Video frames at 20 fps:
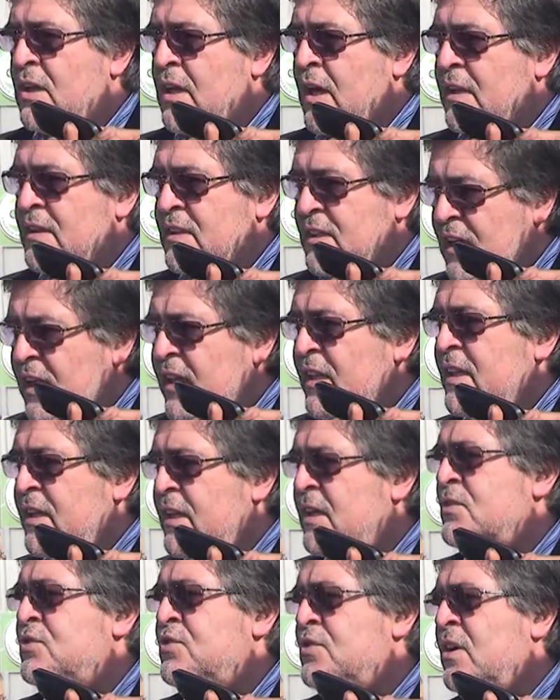atrás
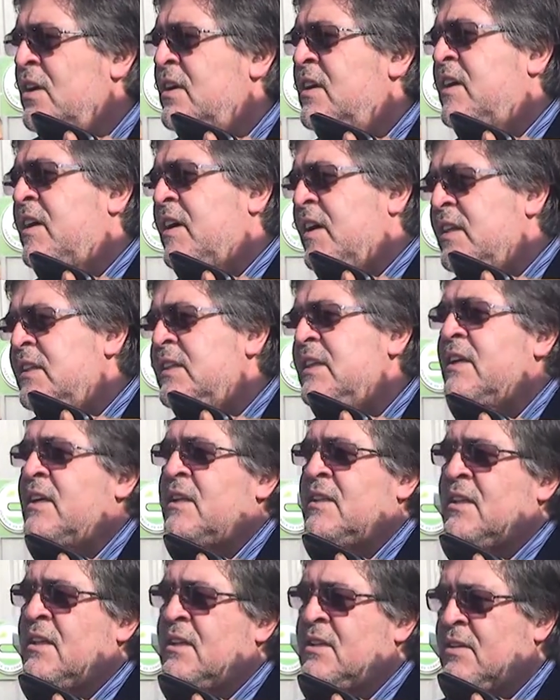de eso hay gente
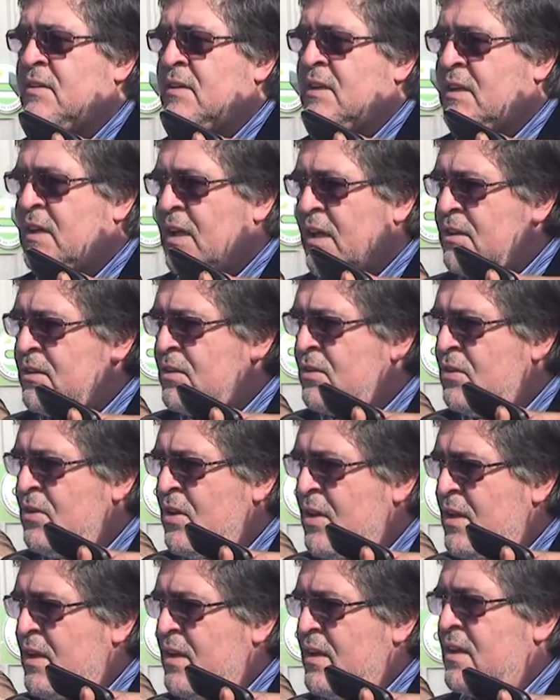que está trabajando
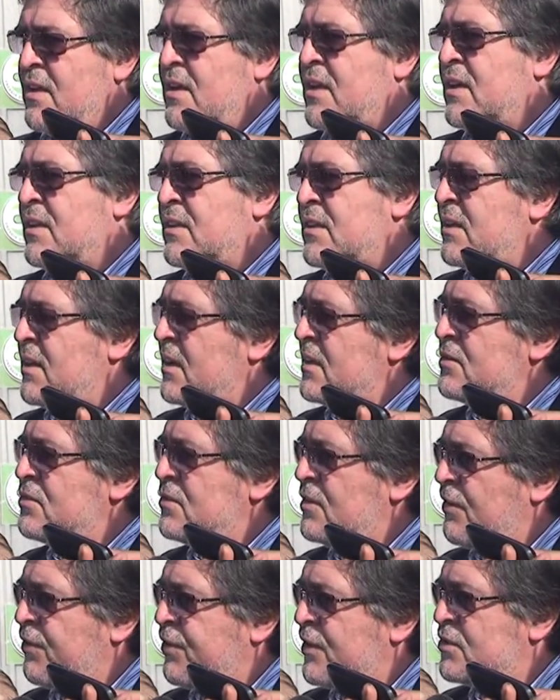y gente que
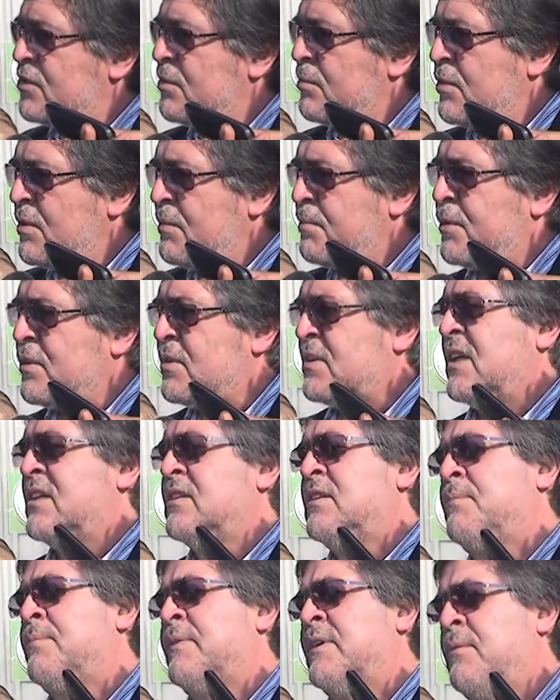hace un esfuerzo muy
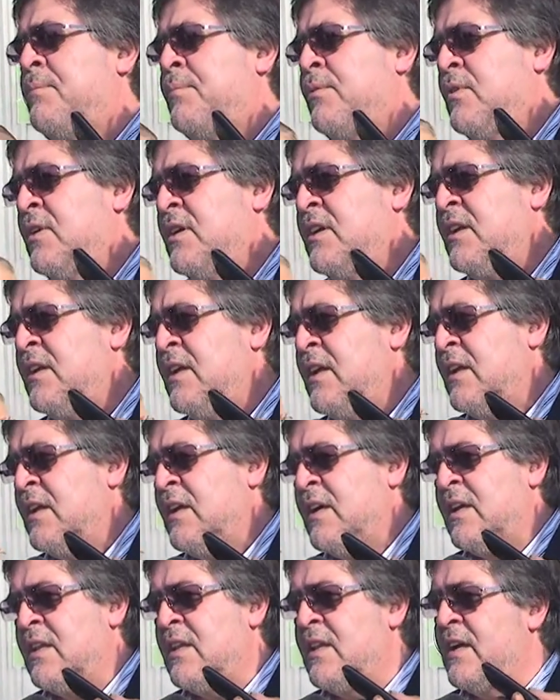importante para poder
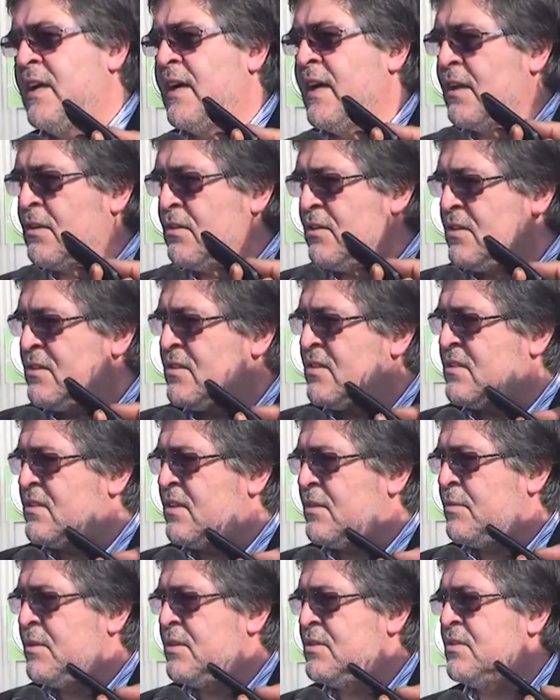llegar con ese
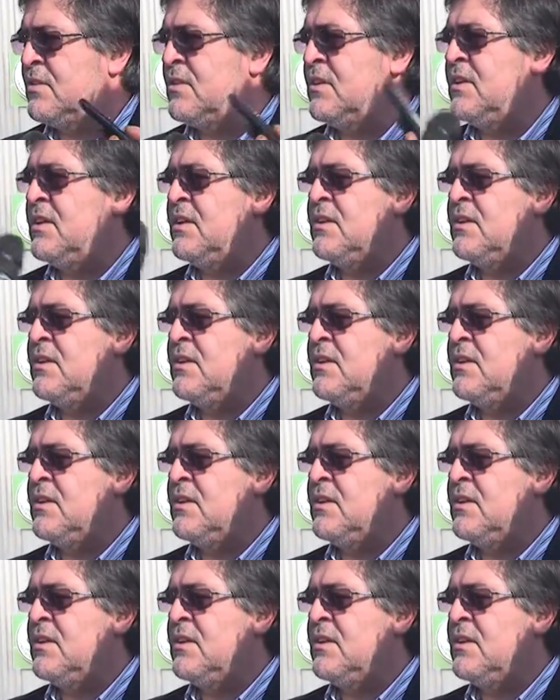servicio.